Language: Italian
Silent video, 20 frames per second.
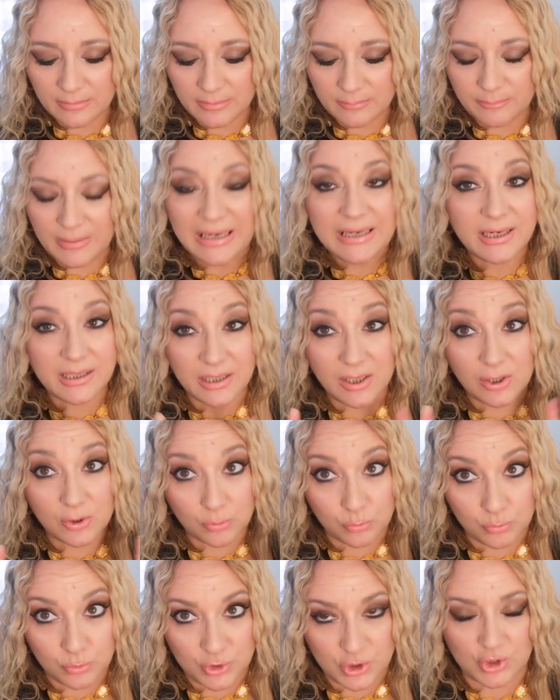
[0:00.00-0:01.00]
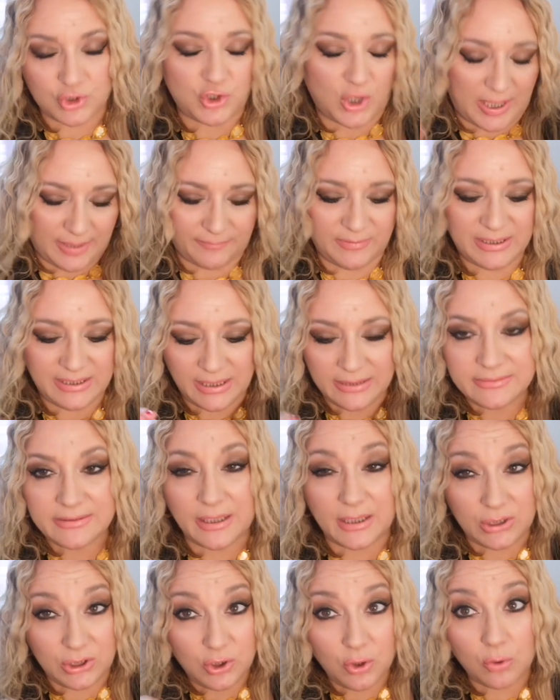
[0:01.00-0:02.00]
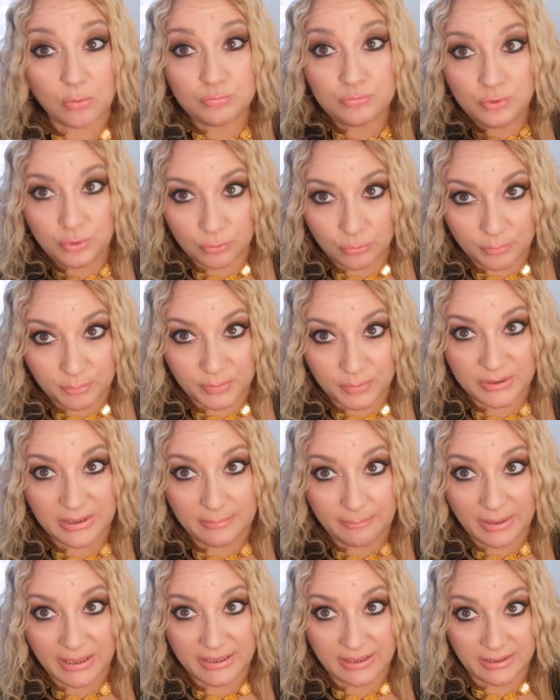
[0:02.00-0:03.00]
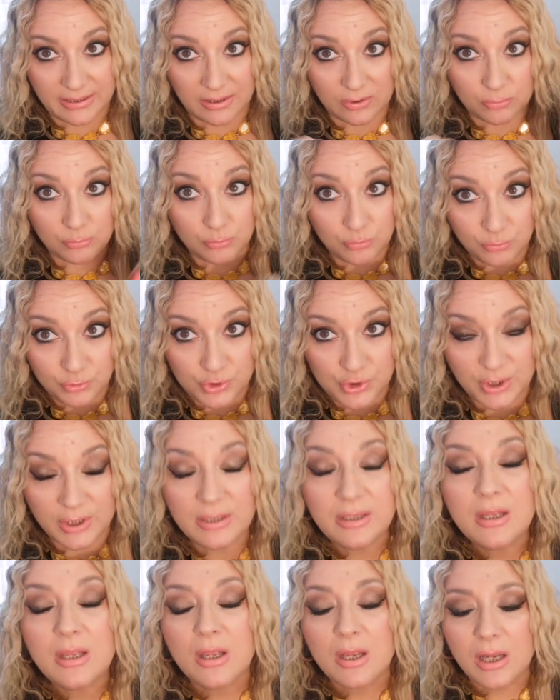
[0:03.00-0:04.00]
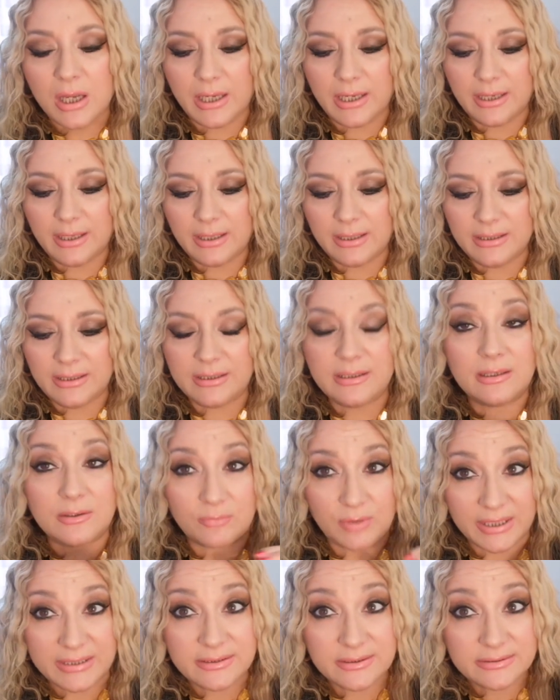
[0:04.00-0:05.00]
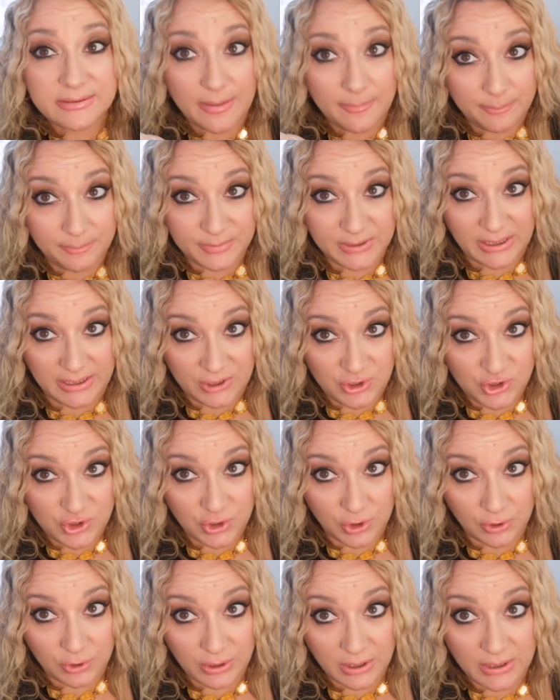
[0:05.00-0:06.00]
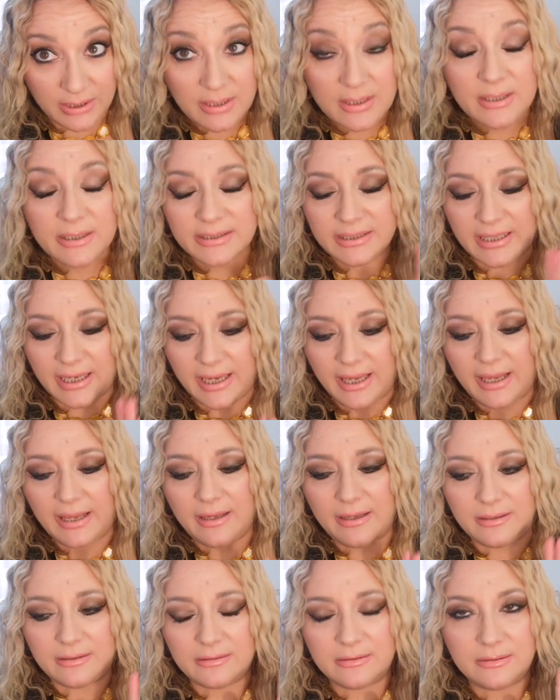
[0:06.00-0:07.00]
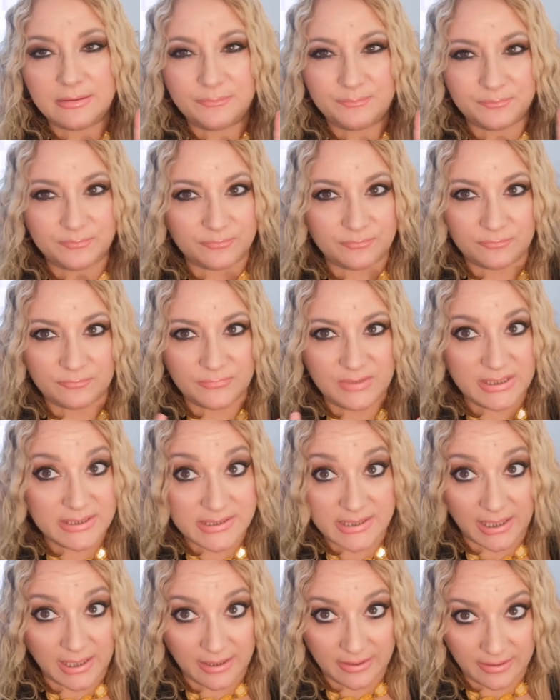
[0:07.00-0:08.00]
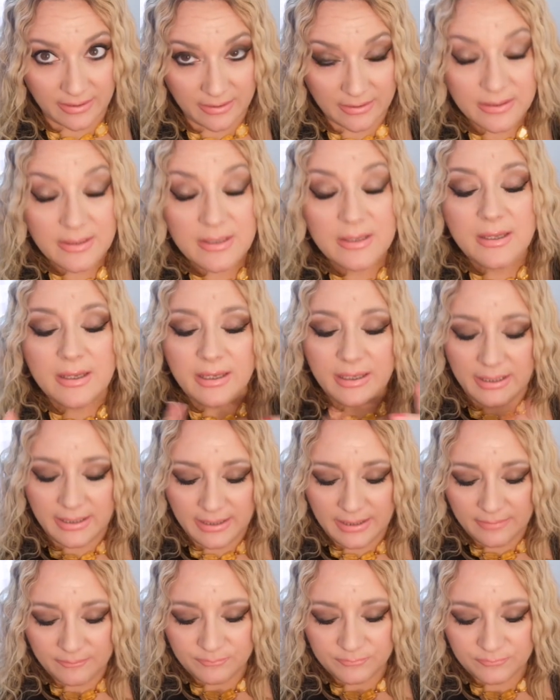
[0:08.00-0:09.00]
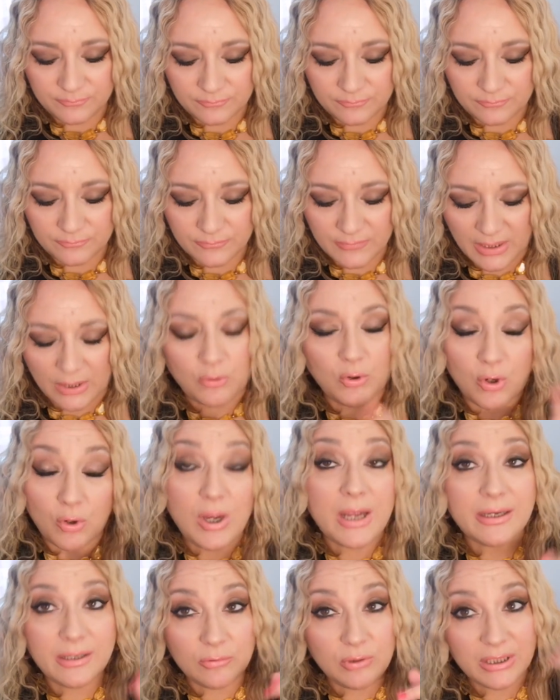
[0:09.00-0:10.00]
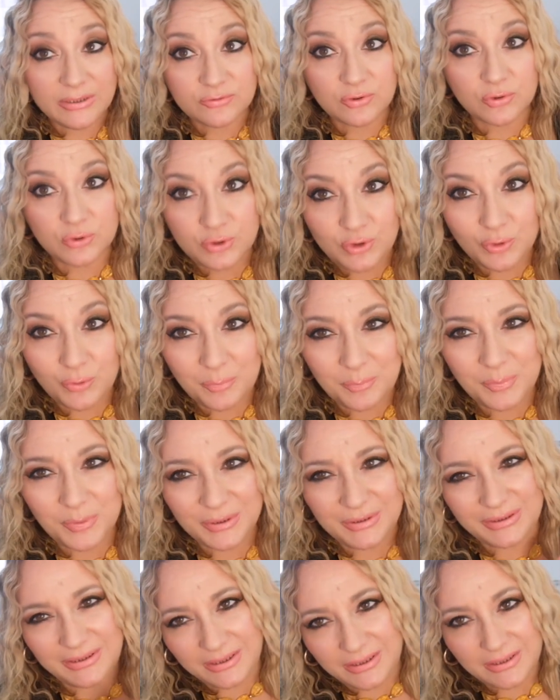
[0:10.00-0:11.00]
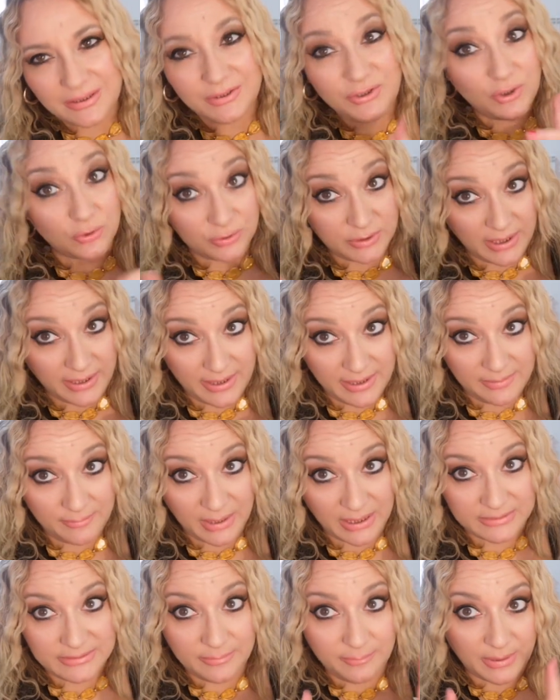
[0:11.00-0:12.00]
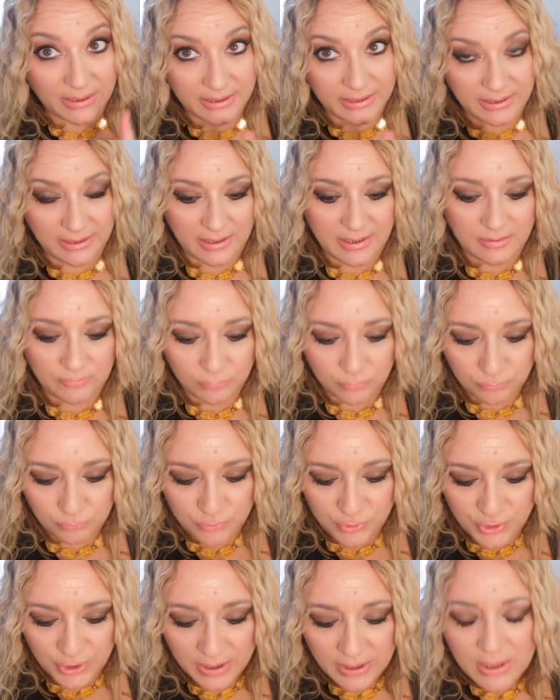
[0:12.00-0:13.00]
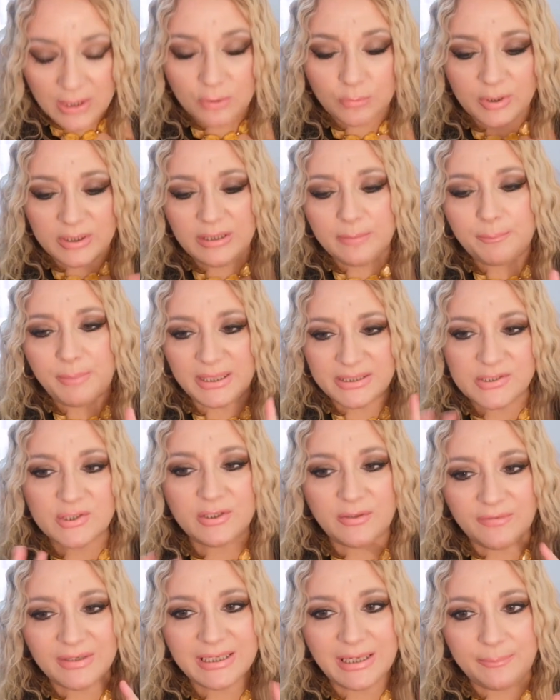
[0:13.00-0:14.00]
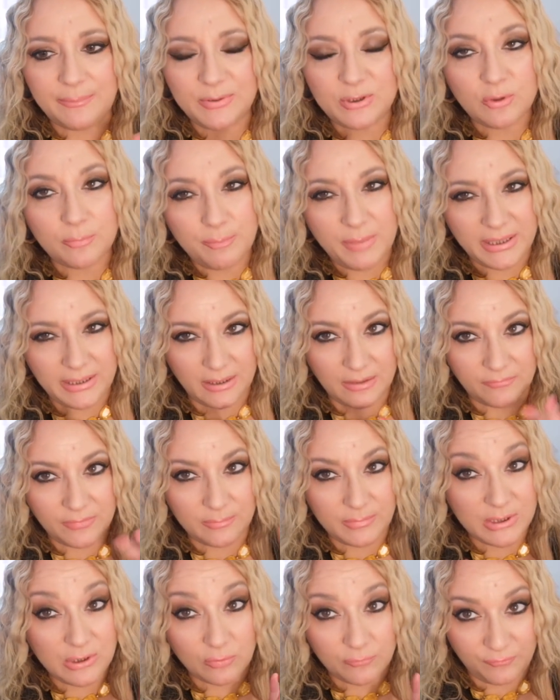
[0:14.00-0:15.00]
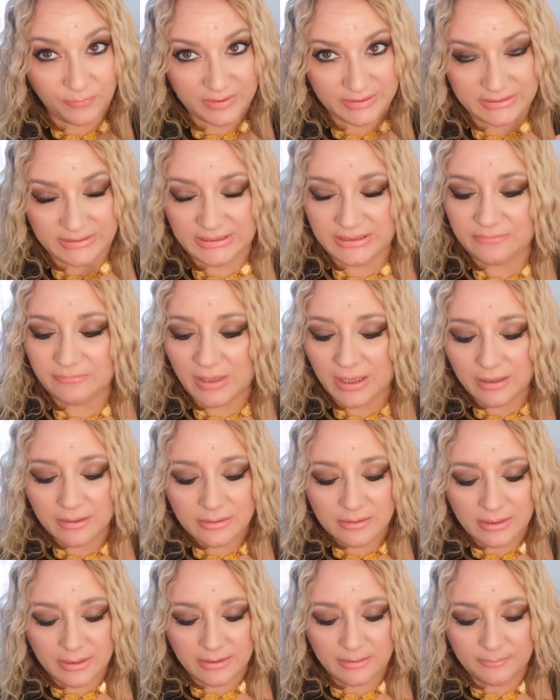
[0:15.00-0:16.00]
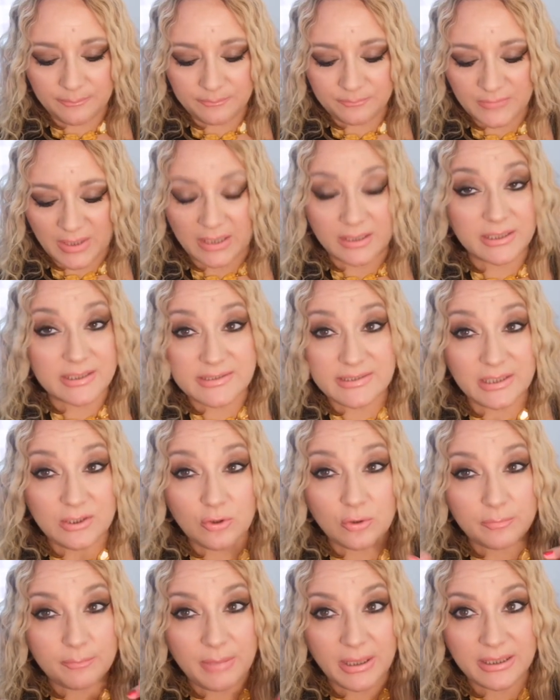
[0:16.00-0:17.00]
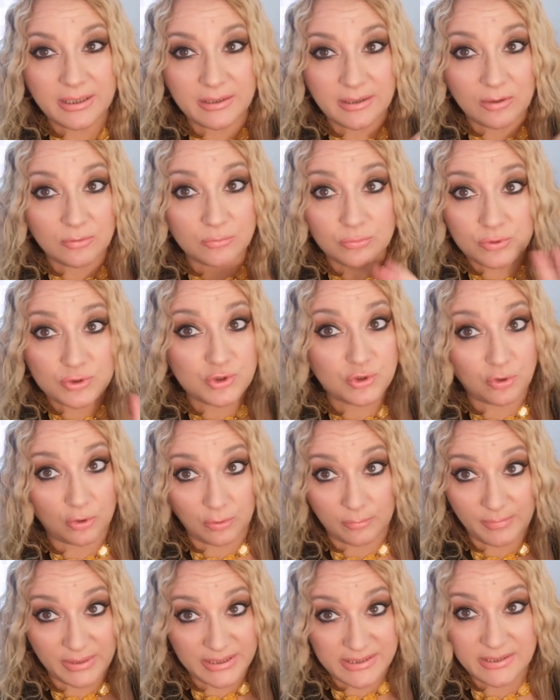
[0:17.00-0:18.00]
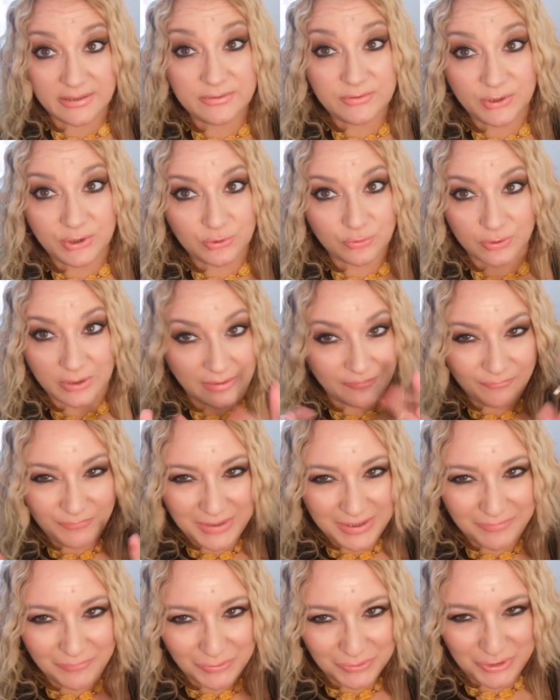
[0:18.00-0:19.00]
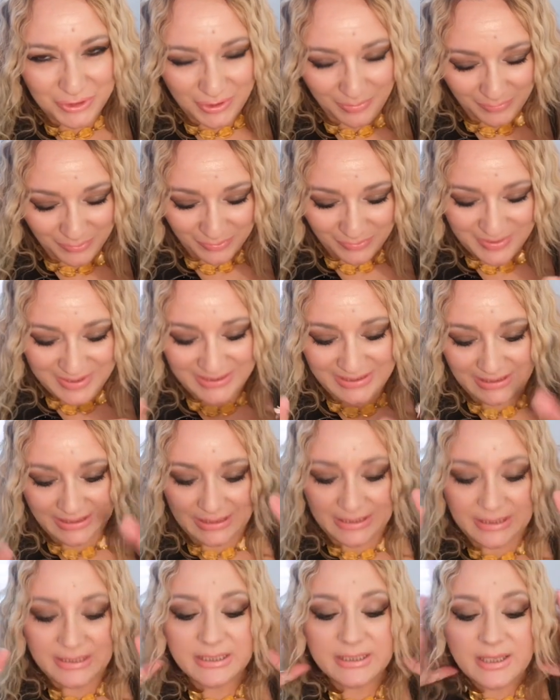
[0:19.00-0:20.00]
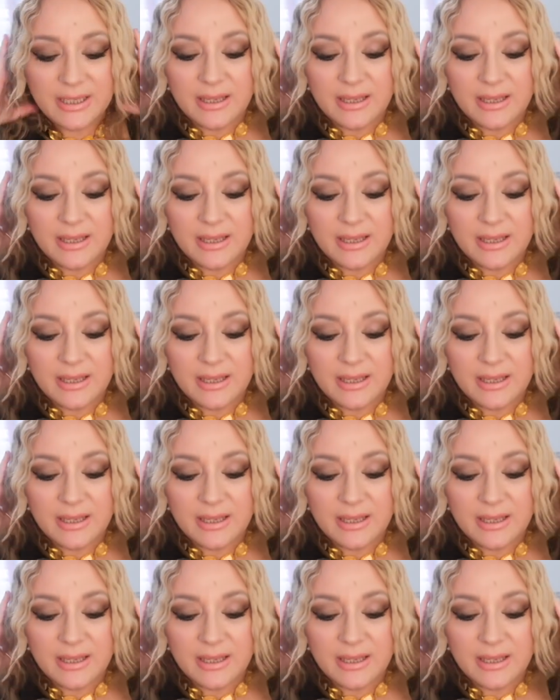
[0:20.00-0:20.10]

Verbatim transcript: Baccarat Rouge, cioè in realtà io ho un dupe del Baccarat Rouge, eh, il Red Temptation che è ehm, di Zara e, ehm, e, ho anche un altro dupe di Iodeima di Baccarat Rouge, quindi penso di aver capito bene la famiglia olfattiva, ehm, anche se io il Baccarat Rouge non l'ho mai sentito dal vivo, diciamo così,